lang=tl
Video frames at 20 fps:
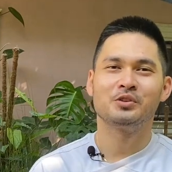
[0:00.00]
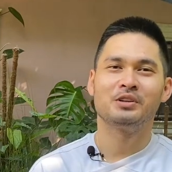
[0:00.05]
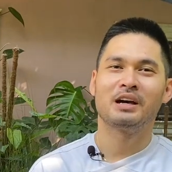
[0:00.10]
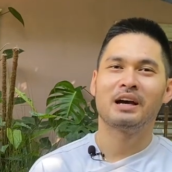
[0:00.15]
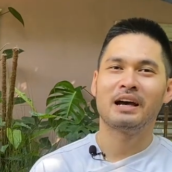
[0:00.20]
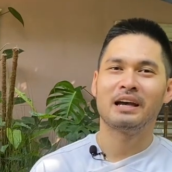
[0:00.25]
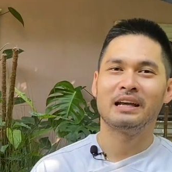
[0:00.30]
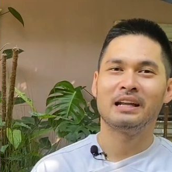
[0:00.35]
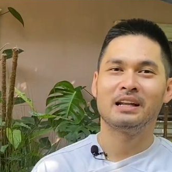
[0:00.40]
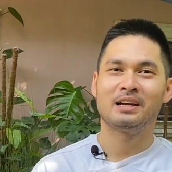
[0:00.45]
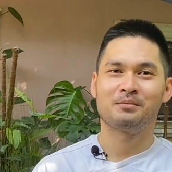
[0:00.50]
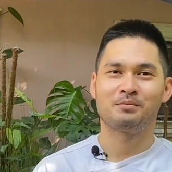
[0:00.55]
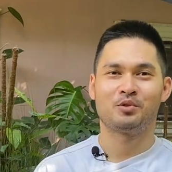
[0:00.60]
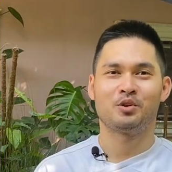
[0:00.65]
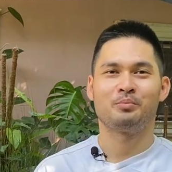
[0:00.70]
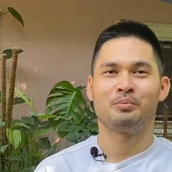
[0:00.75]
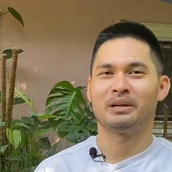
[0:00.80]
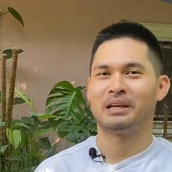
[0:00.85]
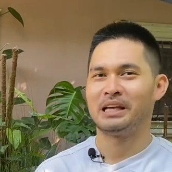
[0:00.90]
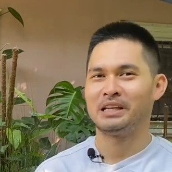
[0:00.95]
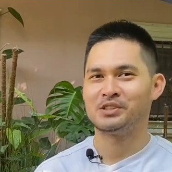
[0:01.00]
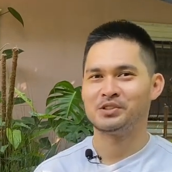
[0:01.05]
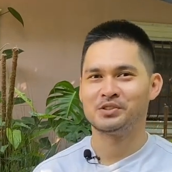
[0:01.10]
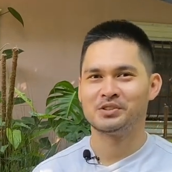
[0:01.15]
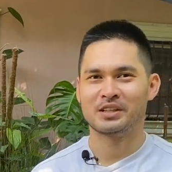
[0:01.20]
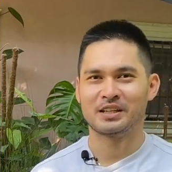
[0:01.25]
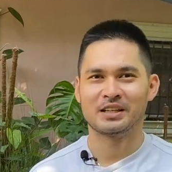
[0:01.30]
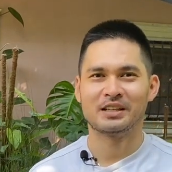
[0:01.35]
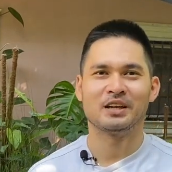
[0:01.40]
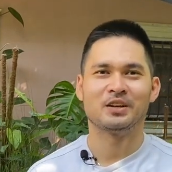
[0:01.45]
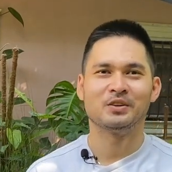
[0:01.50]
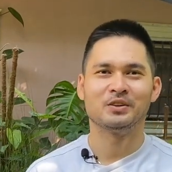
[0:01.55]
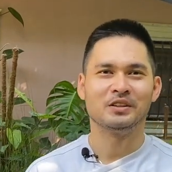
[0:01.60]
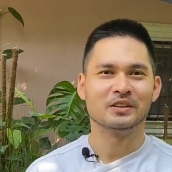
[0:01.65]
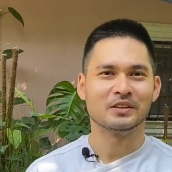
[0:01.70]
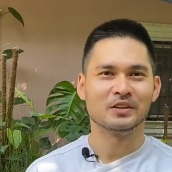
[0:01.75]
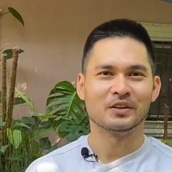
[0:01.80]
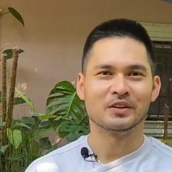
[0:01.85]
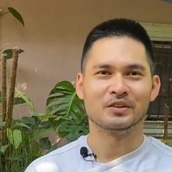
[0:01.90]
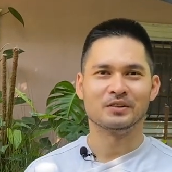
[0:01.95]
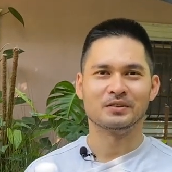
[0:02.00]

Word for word: nakailang propagation na rin ako nito.